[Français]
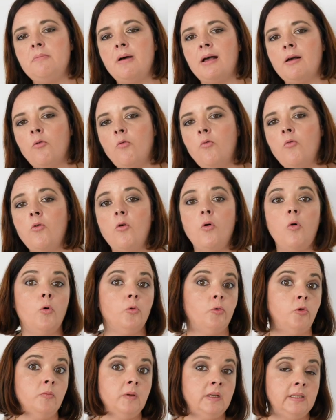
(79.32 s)
Macron, en
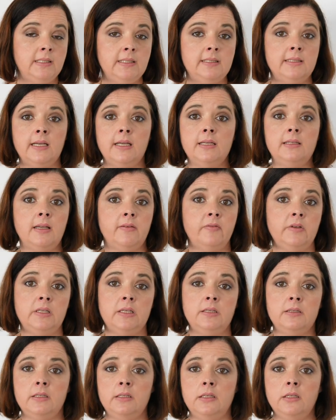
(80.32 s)
2017, avait
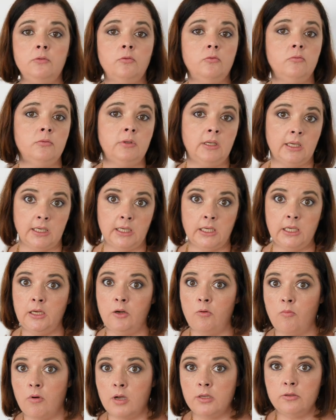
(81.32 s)
décidé de créer une
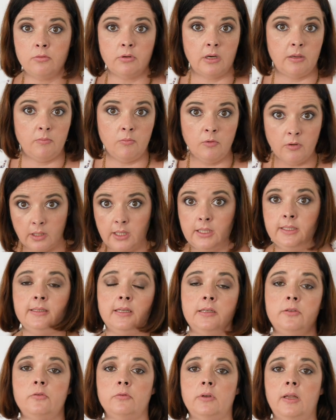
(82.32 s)
loi sur la
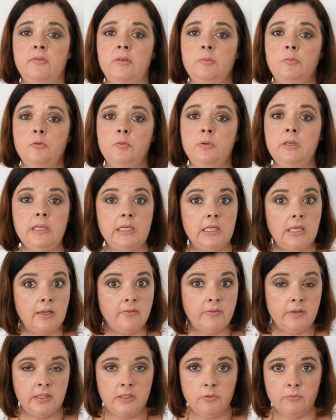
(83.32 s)
moralisation de la vie publique. Il
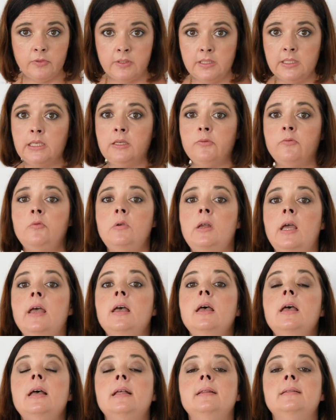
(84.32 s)
avait dit aussi qu'il voulait
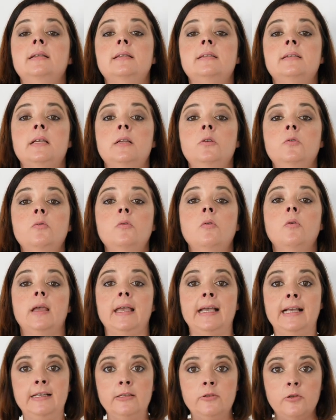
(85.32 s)
des élus
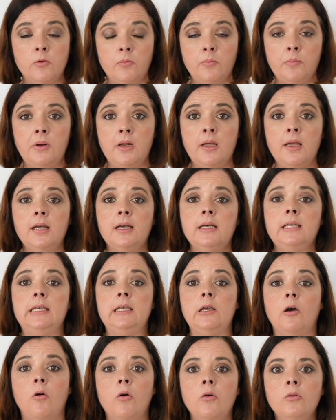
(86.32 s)
exemplaires
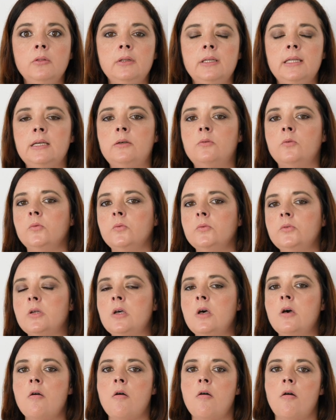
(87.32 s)
qui rendent des comptes.
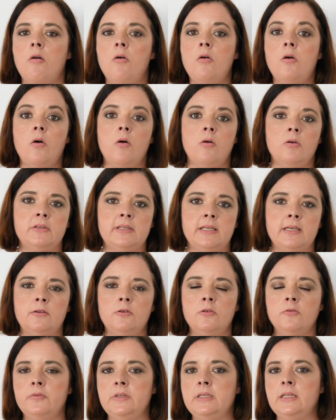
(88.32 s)
Or, en
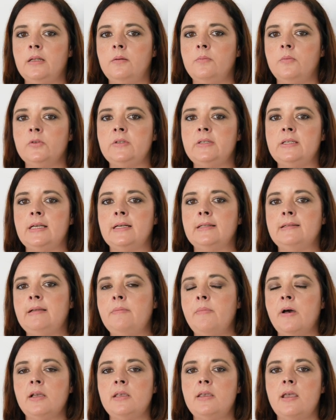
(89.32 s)
cinq ans, finalement, c'est un
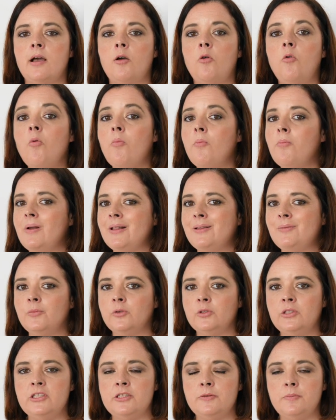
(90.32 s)
débat qui a
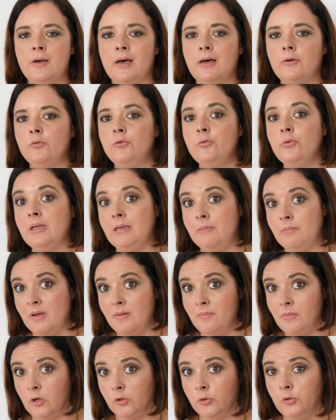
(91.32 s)
complètement disparu, et
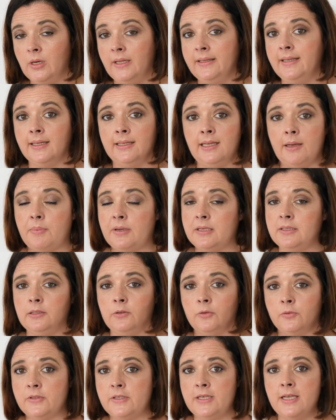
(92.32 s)
même lors de la dernière
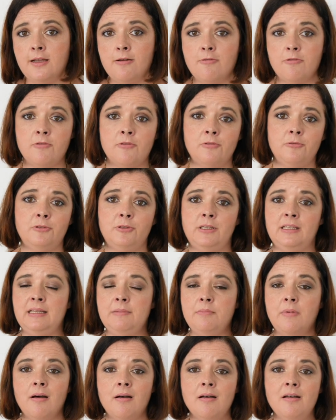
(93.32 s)
présidentielle, euh, des
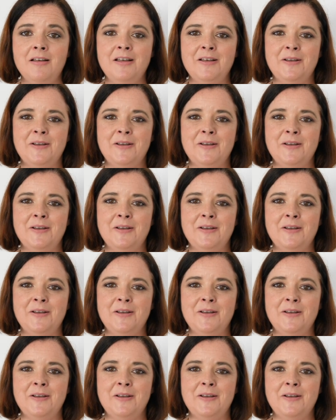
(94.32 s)
débats,